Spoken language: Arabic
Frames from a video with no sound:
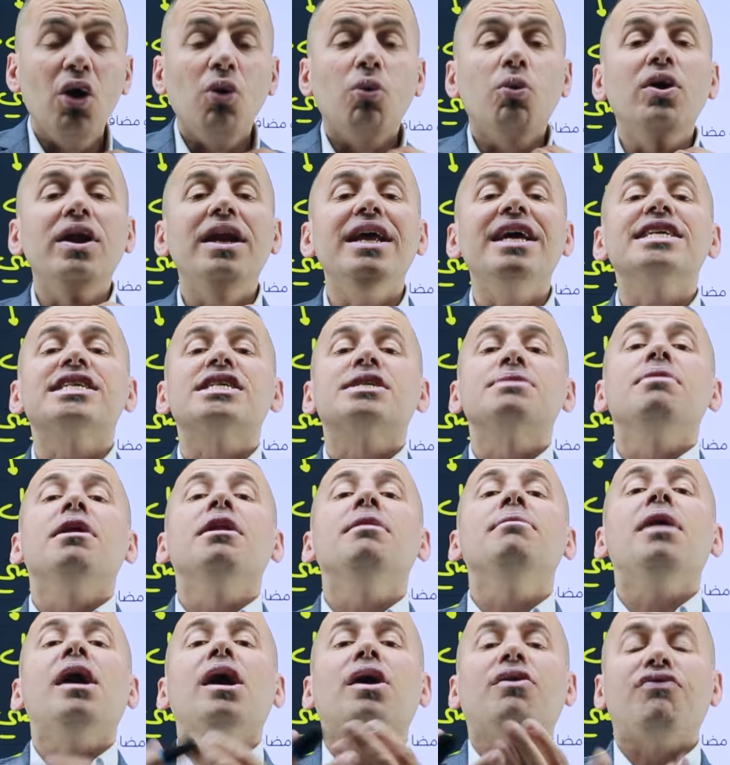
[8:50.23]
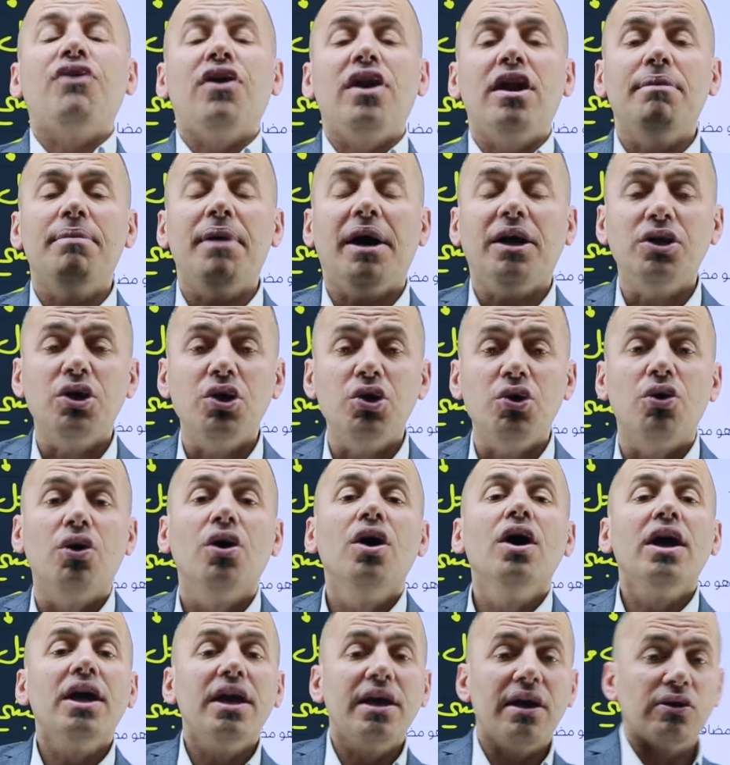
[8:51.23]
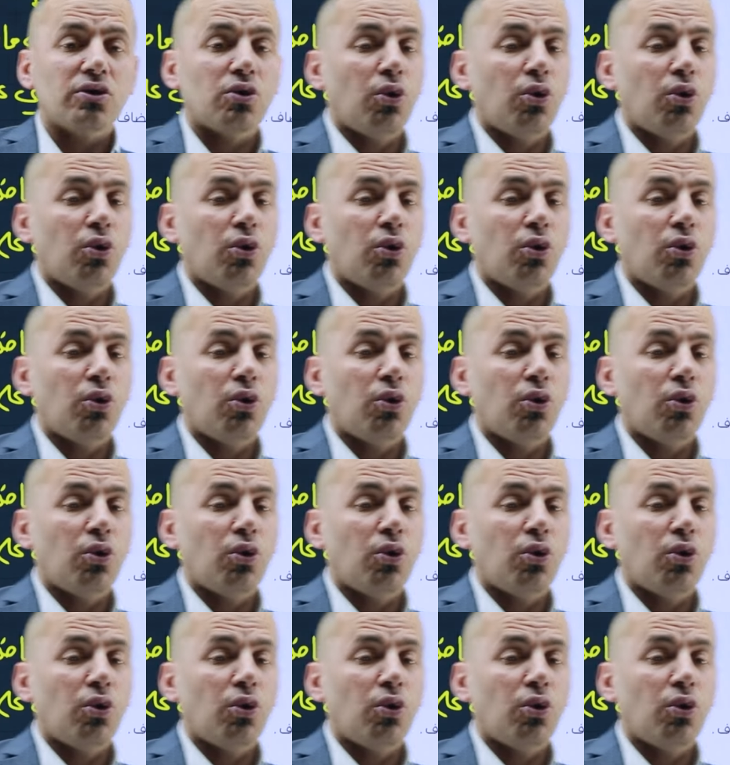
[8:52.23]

والاسم المعرفة اللي بعديه يا